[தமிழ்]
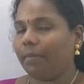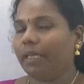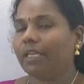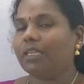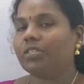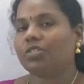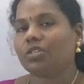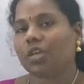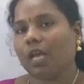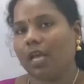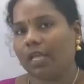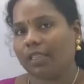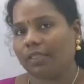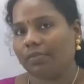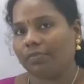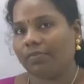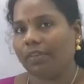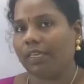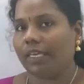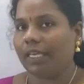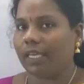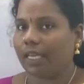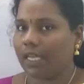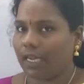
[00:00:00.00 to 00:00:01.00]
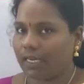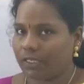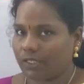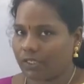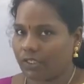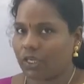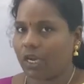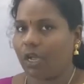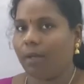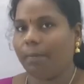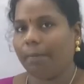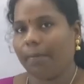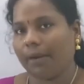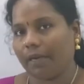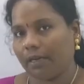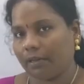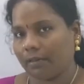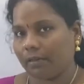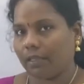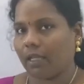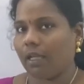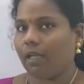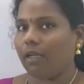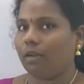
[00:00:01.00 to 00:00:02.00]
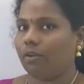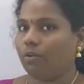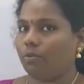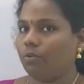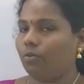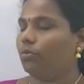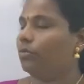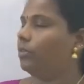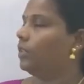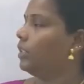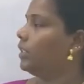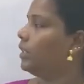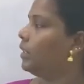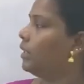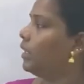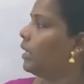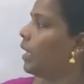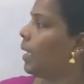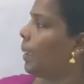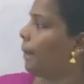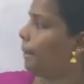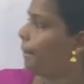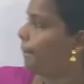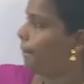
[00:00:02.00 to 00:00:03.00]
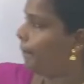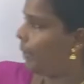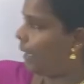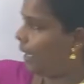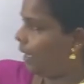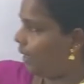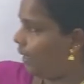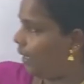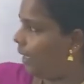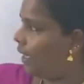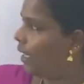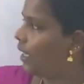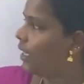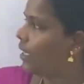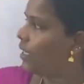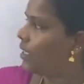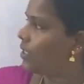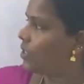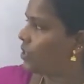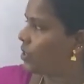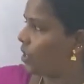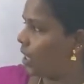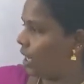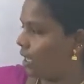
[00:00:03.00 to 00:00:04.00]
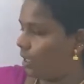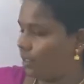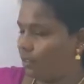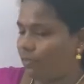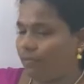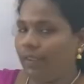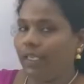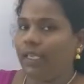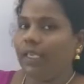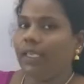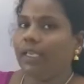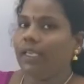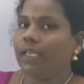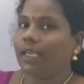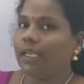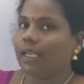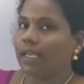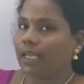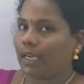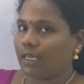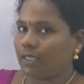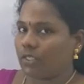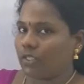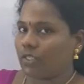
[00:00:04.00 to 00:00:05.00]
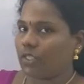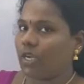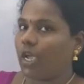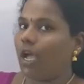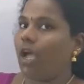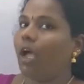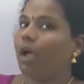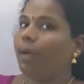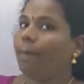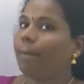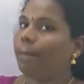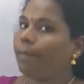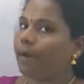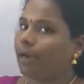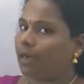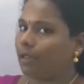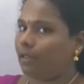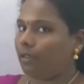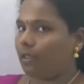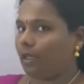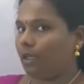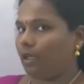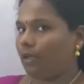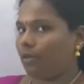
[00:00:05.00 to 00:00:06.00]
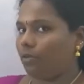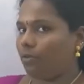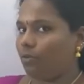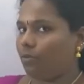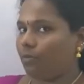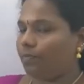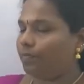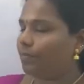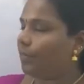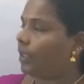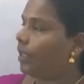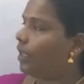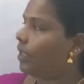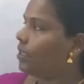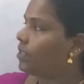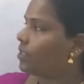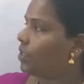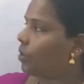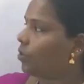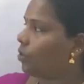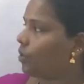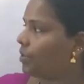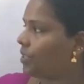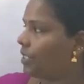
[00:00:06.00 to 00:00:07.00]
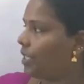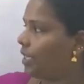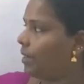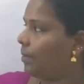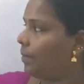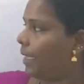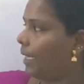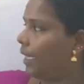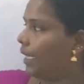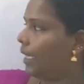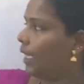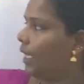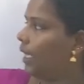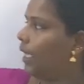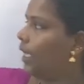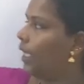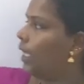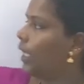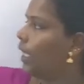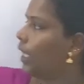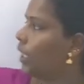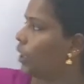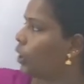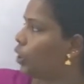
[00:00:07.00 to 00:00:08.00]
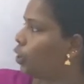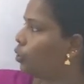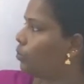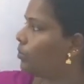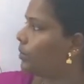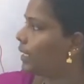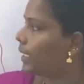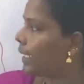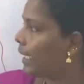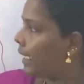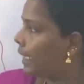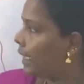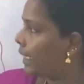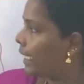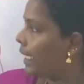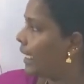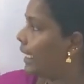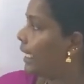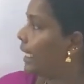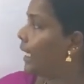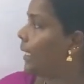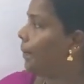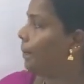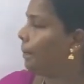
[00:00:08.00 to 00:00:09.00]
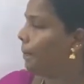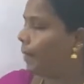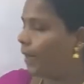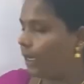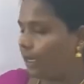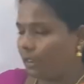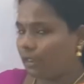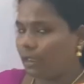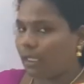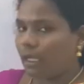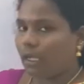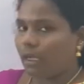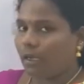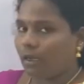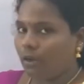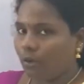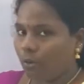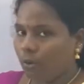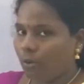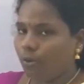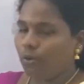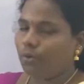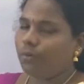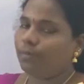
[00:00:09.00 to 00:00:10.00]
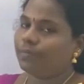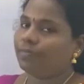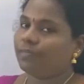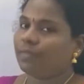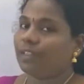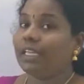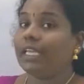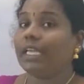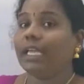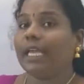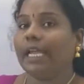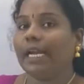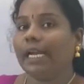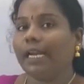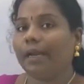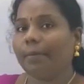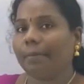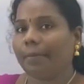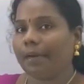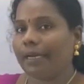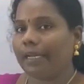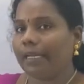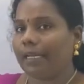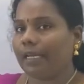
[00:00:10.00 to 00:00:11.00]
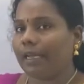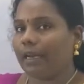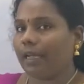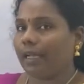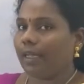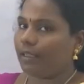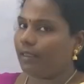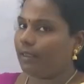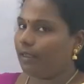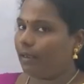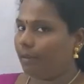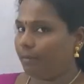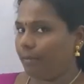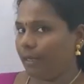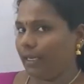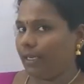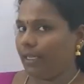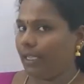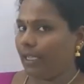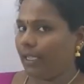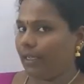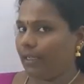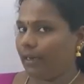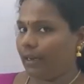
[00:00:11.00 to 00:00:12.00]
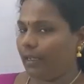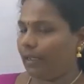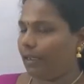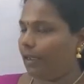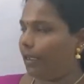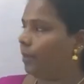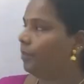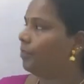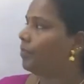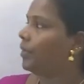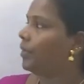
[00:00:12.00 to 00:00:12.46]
மே ஷாத்வி கட்ஷா படுத்தாகும் மே ஷாத்வி கட்ஷா படுத்தாகும் ஸோ கொஸ்டினை பாருங்கள் தும் கித்தினி படுத்தாகோ நீ என்ன படிக்கிறாய் அப்படின்னு கேட்குறாங்க